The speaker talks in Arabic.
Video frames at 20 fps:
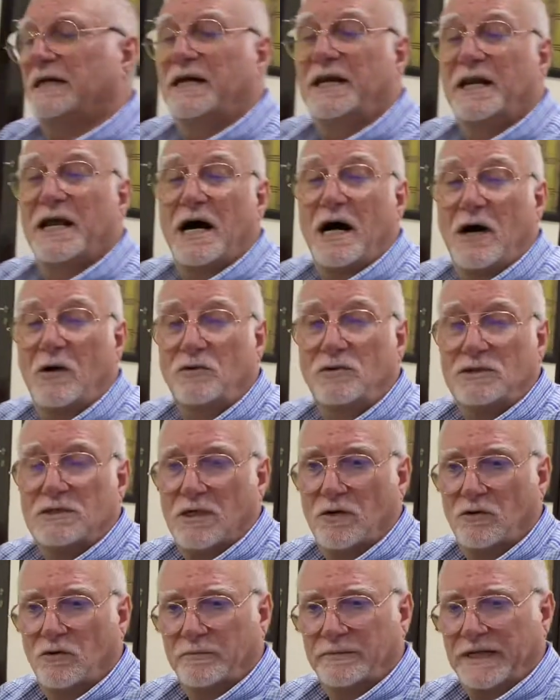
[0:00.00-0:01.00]
ان هاوس
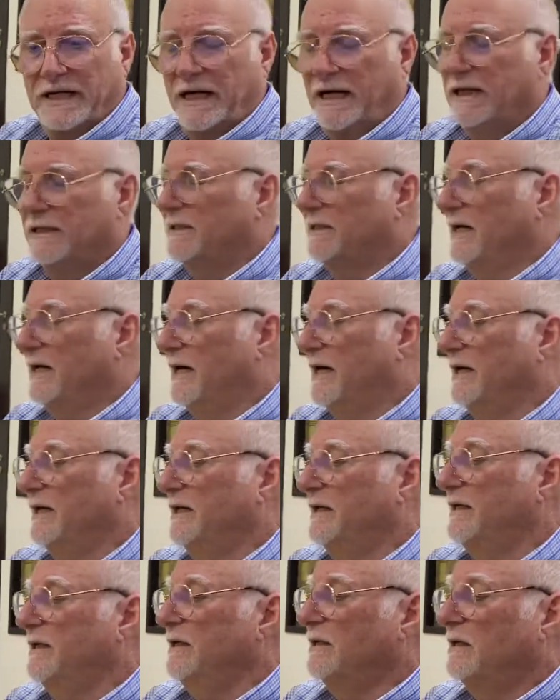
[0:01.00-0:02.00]
او امتحان
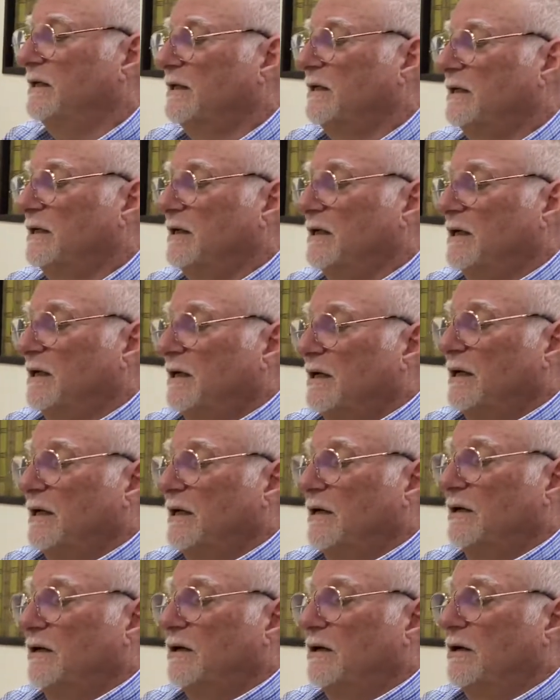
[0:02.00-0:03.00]
داخلي
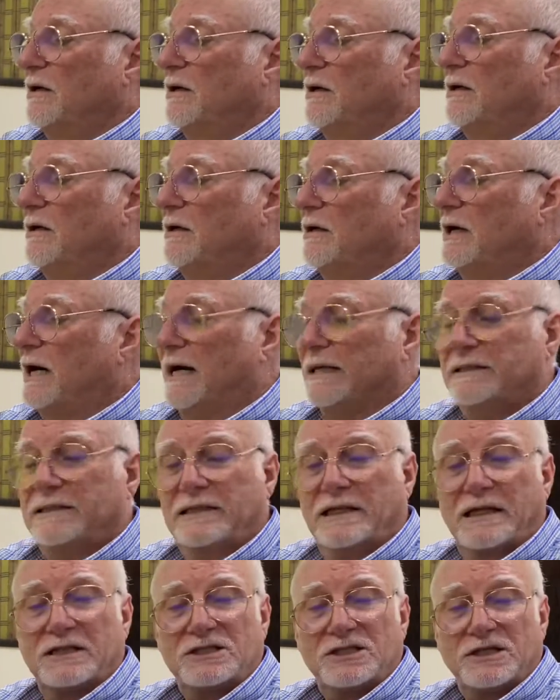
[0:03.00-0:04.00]
آه،
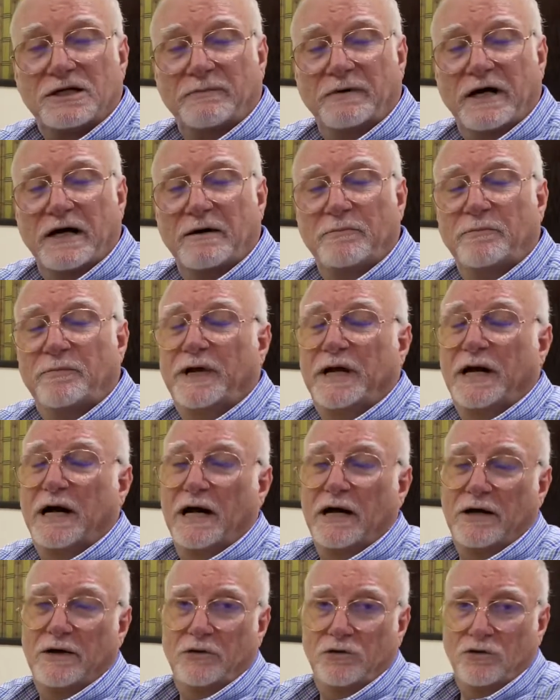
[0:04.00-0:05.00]
اعطيه للشباب
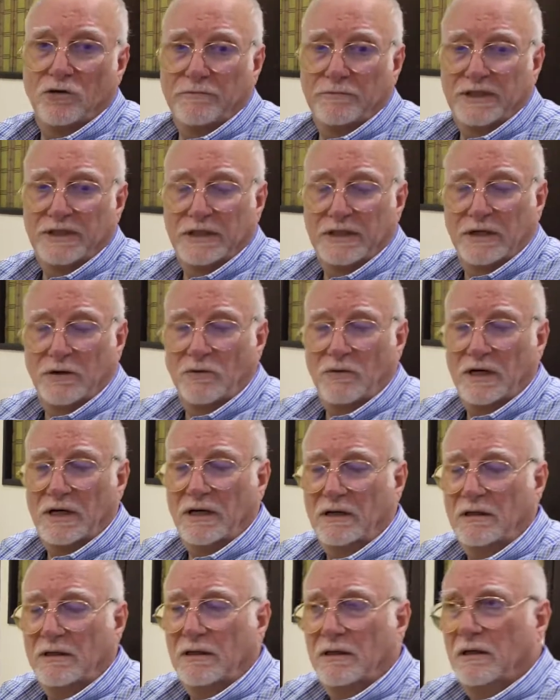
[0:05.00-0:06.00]
باخر يوم بالدوره
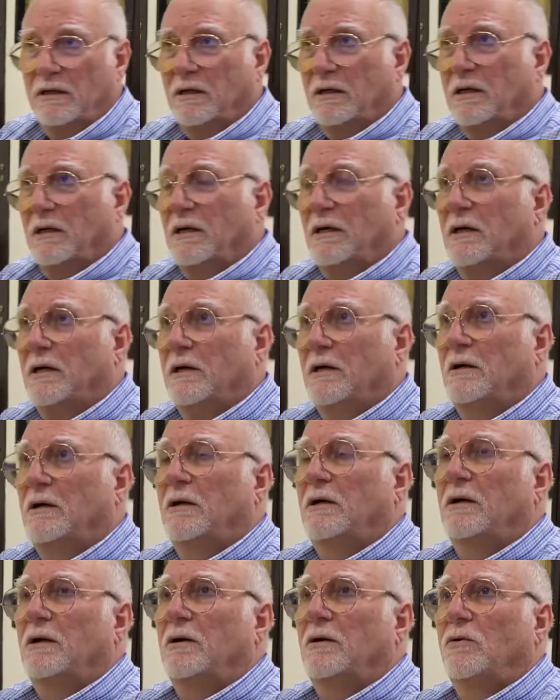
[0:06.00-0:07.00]

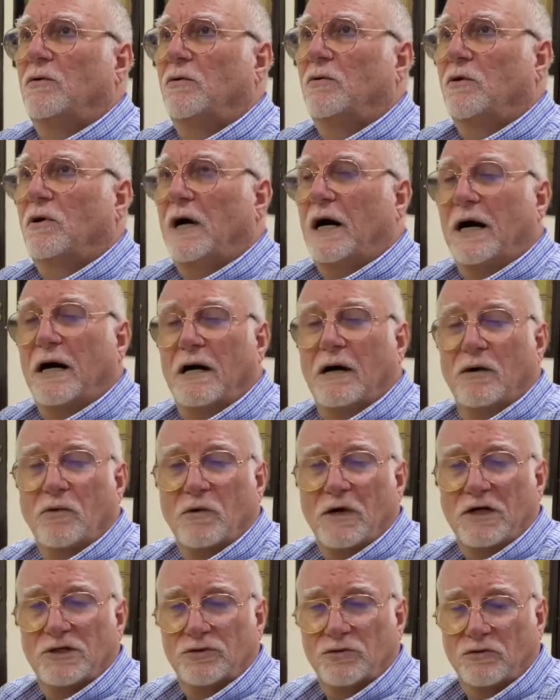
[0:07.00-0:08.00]
آه،
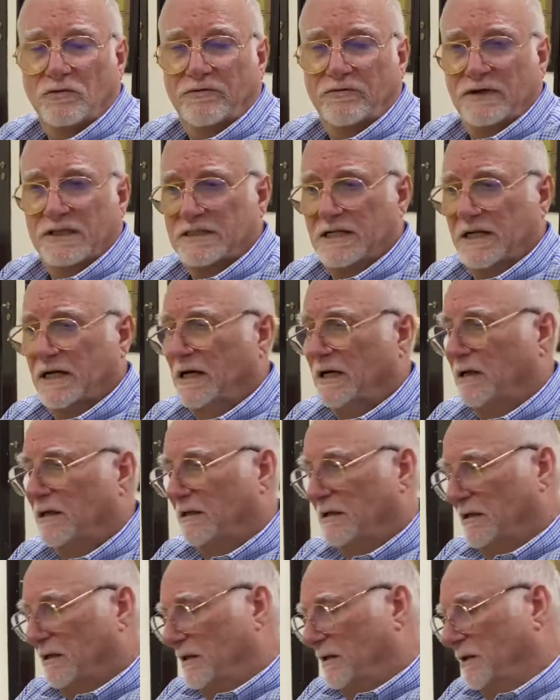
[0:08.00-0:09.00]
واشوف اذا
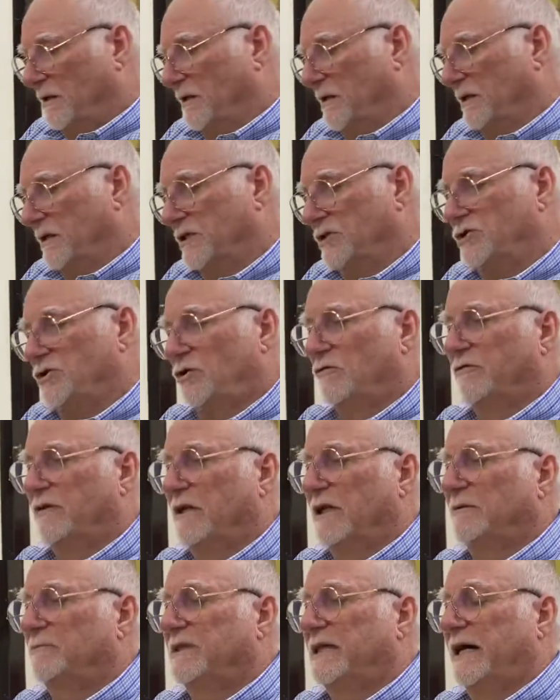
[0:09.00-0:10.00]
نجحوا في
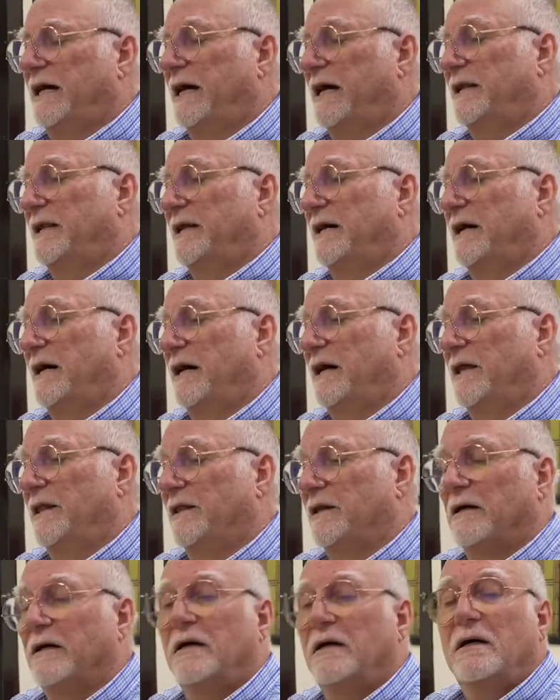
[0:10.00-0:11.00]
الامتحان
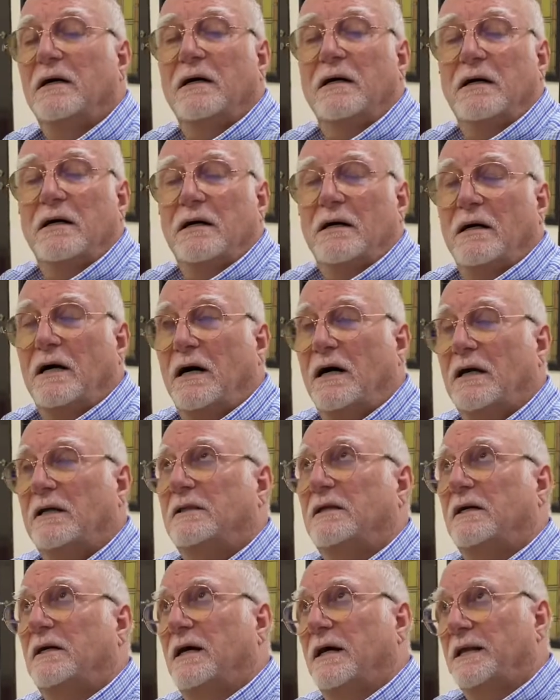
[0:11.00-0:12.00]
هذا
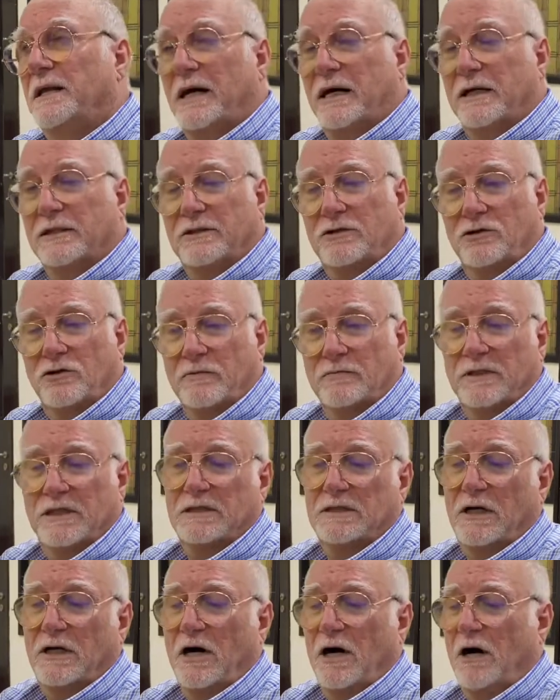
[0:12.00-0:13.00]
اقدر انا اعطيهم
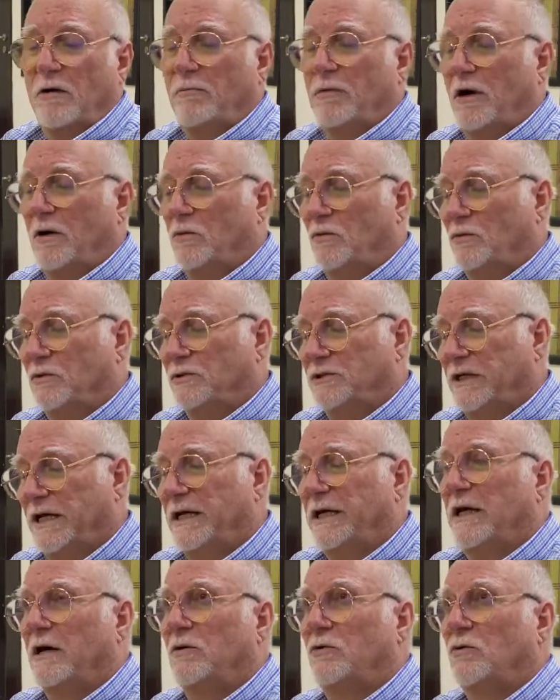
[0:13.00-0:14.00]
خطاب او
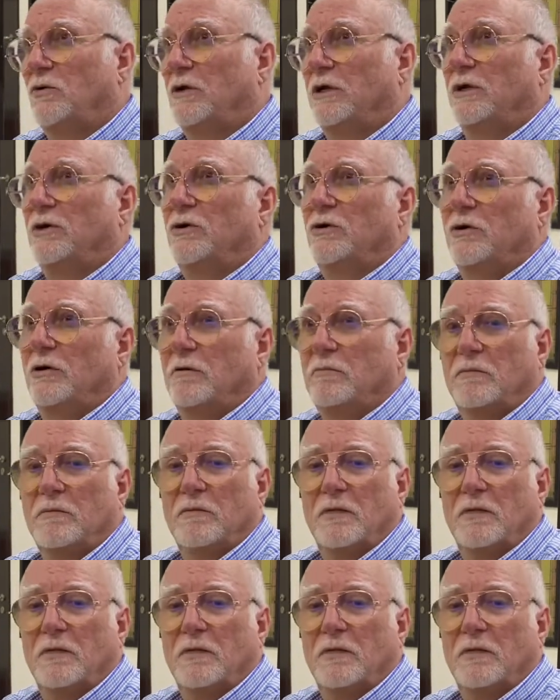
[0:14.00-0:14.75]
شيء اقول انهم